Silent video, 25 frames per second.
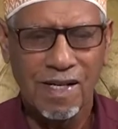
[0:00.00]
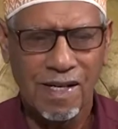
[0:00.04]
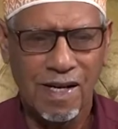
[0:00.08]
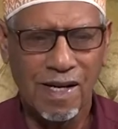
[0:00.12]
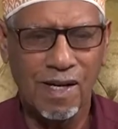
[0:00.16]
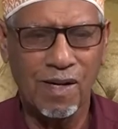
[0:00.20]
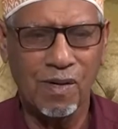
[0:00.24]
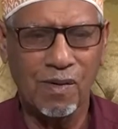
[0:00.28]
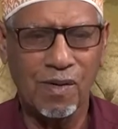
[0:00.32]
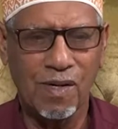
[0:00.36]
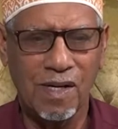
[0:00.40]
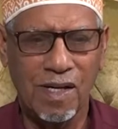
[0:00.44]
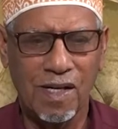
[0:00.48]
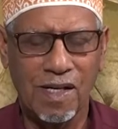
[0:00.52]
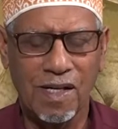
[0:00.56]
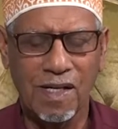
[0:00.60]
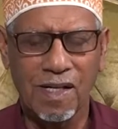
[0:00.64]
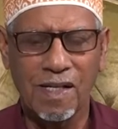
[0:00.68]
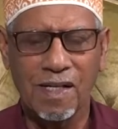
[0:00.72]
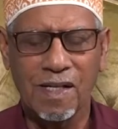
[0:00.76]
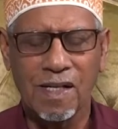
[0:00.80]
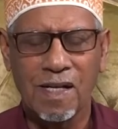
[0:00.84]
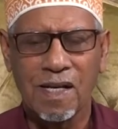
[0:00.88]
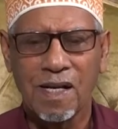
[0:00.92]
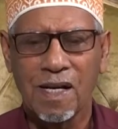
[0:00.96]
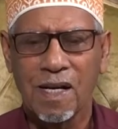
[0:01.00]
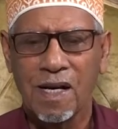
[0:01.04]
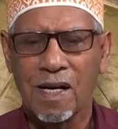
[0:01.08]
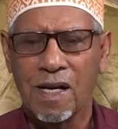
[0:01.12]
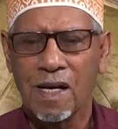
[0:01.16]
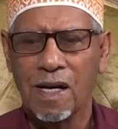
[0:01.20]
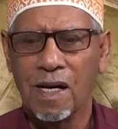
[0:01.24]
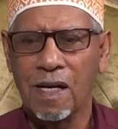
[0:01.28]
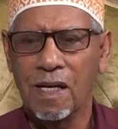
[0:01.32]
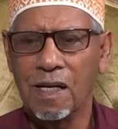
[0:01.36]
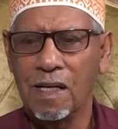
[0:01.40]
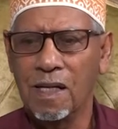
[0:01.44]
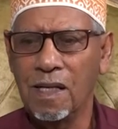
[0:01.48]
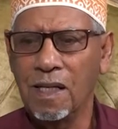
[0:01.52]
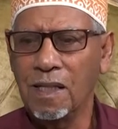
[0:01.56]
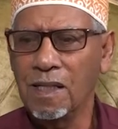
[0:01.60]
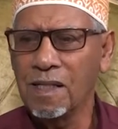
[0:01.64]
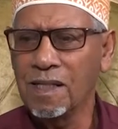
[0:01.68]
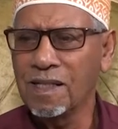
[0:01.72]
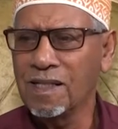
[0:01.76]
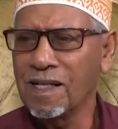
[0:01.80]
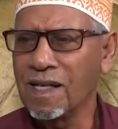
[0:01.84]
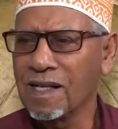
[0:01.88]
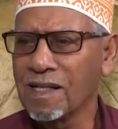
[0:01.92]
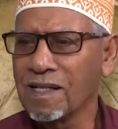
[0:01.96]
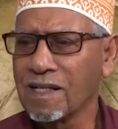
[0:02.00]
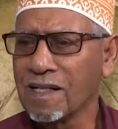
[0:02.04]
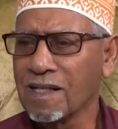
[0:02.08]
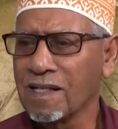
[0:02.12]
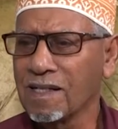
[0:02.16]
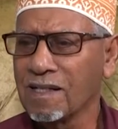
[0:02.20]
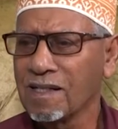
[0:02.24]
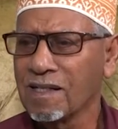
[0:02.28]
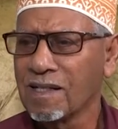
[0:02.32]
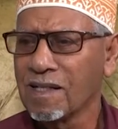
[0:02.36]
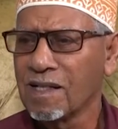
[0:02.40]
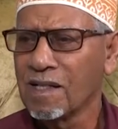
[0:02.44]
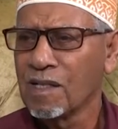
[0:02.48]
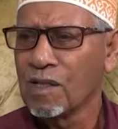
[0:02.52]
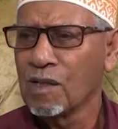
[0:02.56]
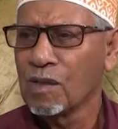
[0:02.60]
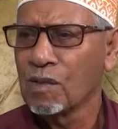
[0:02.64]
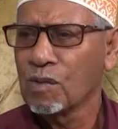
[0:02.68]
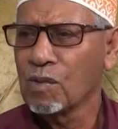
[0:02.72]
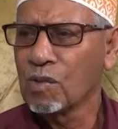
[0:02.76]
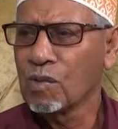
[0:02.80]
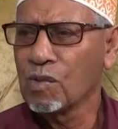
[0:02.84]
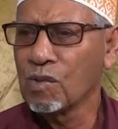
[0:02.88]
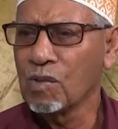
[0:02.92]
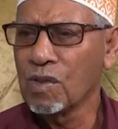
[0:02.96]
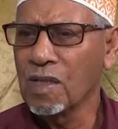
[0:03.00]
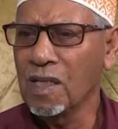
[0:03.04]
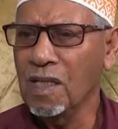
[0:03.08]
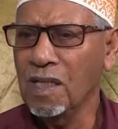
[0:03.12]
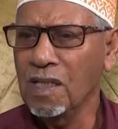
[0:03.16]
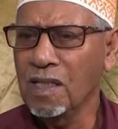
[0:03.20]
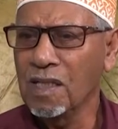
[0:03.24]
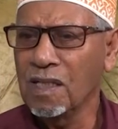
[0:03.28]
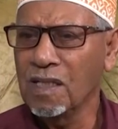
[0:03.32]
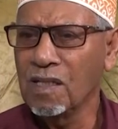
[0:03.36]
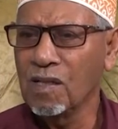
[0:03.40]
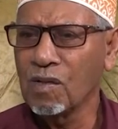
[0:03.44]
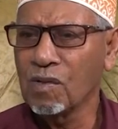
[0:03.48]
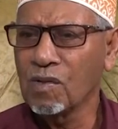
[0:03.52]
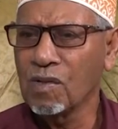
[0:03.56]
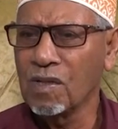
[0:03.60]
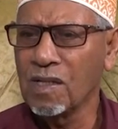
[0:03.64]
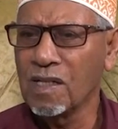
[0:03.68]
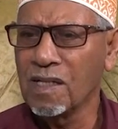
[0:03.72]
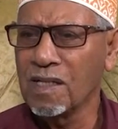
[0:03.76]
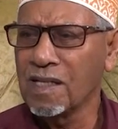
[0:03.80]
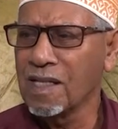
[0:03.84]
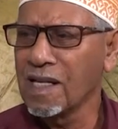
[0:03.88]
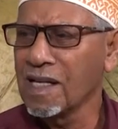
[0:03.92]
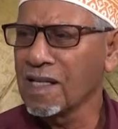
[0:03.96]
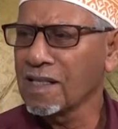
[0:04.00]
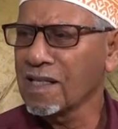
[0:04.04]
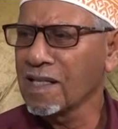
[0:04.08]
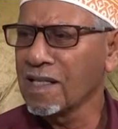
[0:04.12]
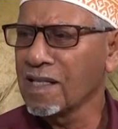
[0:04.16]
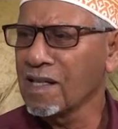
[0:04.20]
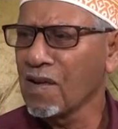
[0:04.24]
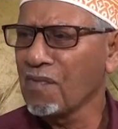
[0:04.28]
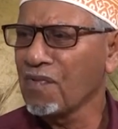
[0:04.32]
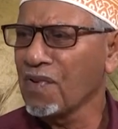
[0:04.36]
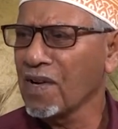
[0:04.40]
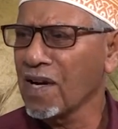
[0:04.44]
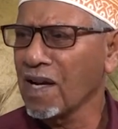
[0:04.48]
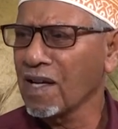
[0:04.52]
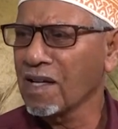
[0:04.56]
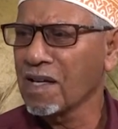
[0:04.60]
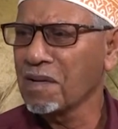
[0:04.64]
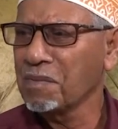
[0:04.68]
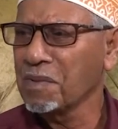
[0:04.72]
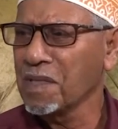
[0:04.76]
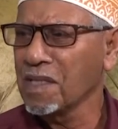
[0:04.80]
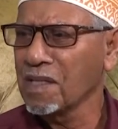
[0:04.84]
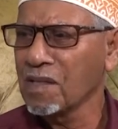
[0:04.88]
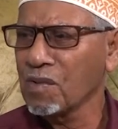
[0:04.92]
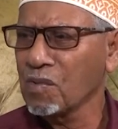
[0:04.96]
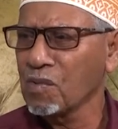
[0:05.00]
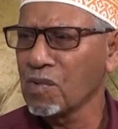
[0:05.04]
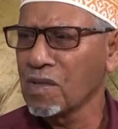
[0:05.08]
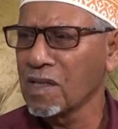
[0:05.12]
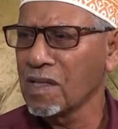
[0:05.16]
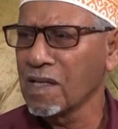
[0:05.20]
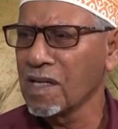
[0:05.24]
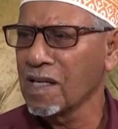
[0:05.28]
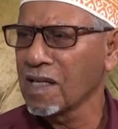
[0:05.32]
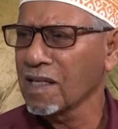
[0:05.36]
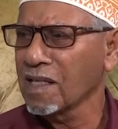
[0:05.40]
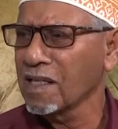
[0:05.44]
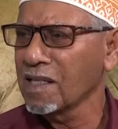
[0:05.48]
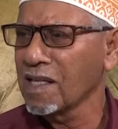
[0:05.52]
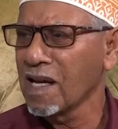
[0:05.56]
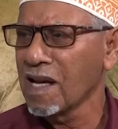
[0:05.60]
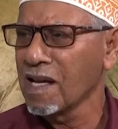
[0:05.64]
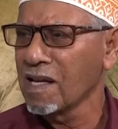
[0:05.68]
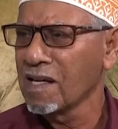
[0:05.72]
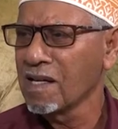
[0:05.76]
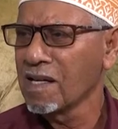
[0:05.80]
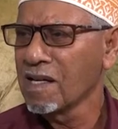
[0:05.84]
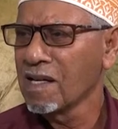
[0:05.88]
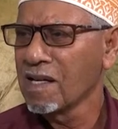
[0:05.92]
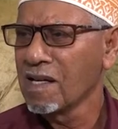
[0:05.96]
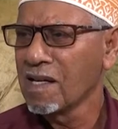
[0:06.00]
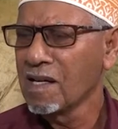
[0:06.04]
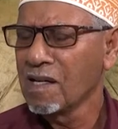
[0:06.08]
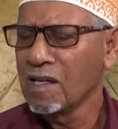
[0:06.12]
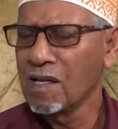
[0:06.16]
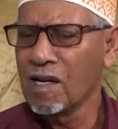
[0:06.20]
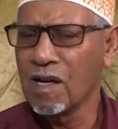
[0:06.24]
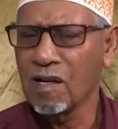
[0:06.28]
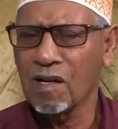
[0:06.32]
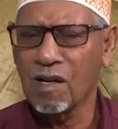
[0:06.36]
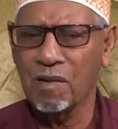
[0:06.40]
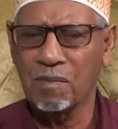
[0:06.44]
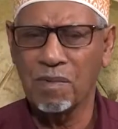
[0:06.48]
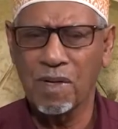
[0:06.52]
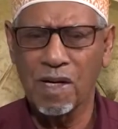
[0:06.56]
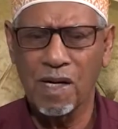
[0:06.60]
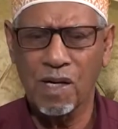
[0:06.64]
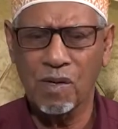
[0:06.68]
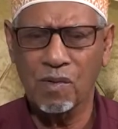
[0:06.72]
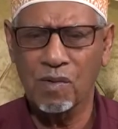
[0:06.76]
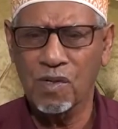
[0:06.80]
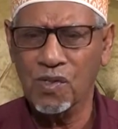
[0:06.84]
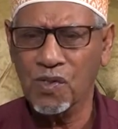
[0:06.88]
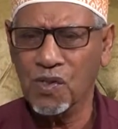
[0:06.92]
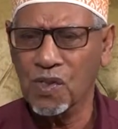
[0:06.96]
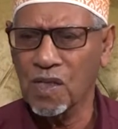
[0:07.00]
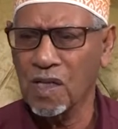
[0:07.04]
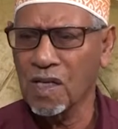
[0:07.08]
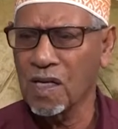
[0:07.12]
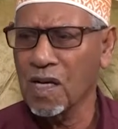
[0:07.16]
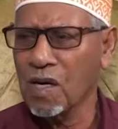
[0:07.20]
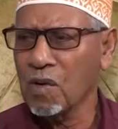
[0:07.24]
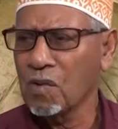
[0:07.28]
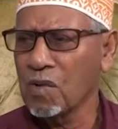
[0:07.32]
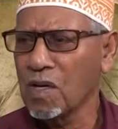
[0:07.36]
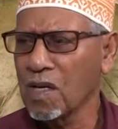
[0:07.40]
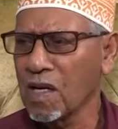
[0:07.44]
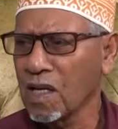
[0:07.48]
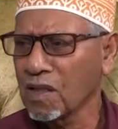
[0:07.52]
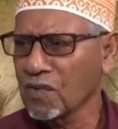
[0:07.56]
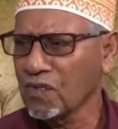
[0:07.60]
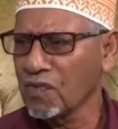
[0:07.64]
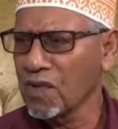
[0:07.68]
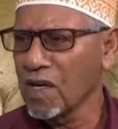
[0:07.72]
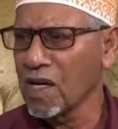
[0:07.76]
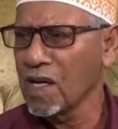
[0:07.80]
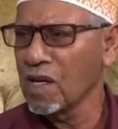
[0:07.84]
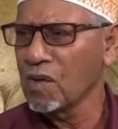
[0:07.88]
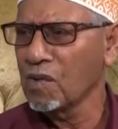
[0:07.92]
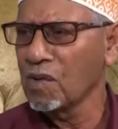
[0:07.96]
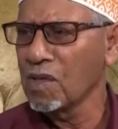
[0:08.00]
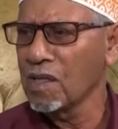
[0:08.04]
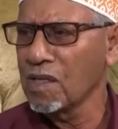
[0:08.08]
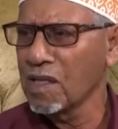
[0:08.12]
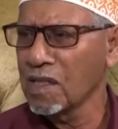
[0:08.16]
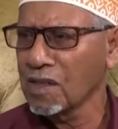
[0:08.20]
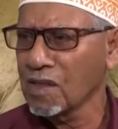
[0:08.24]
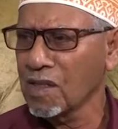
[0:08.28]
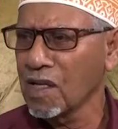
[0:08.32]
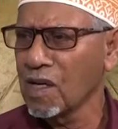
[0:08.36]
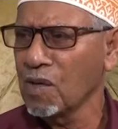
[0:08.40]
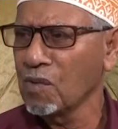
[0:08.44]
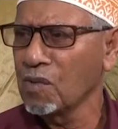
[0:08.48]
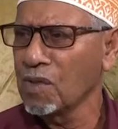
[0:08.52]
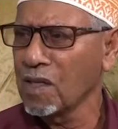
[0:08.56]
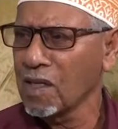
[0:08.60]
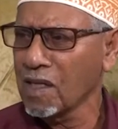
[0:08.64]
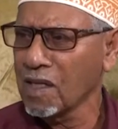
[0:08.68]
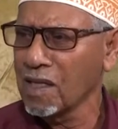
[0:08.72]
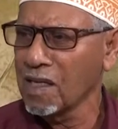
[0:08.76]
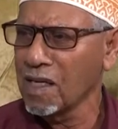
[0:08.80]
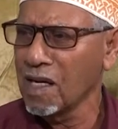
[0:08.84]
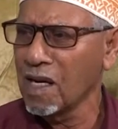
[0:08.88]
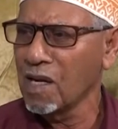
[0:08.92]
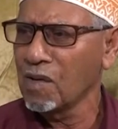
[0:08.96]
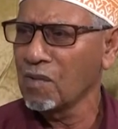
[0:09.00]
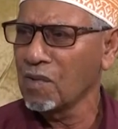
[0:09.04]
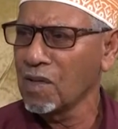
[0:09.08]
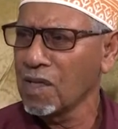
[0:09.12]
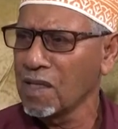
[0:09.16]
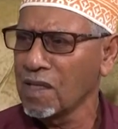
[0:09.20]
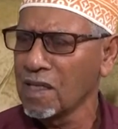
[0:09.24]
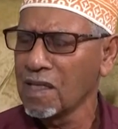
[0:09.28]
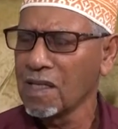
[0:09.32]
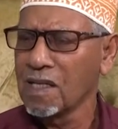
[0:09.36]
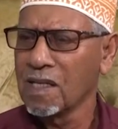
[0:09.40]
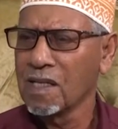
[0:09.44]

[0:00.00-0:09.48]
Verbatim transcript: على كل حال العيد نحن تكون العيد لكل الناس هي فرح كبير وهكذا نعم. للكبار وللصغار وللاطفال وللنساء وللرجال ولل